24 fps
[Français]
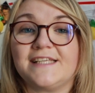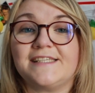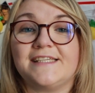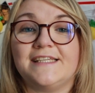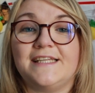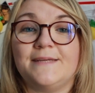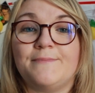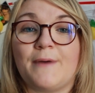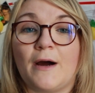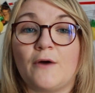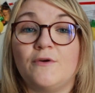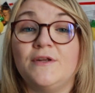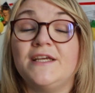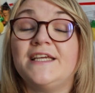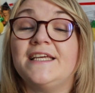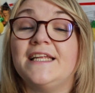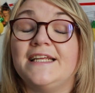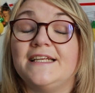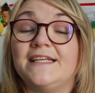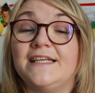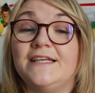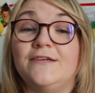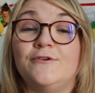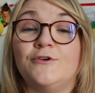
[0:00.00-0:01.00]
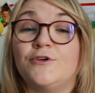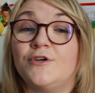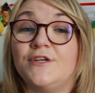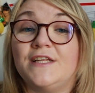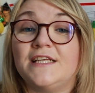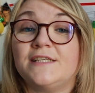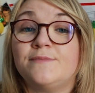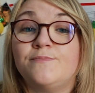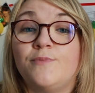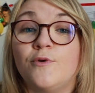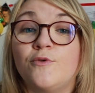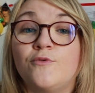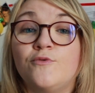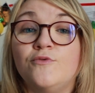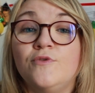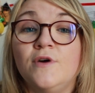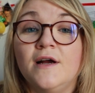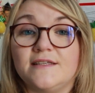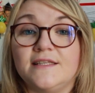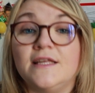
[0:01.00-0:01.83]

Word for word: c'est des paroliers qui le connaissent beaucoup.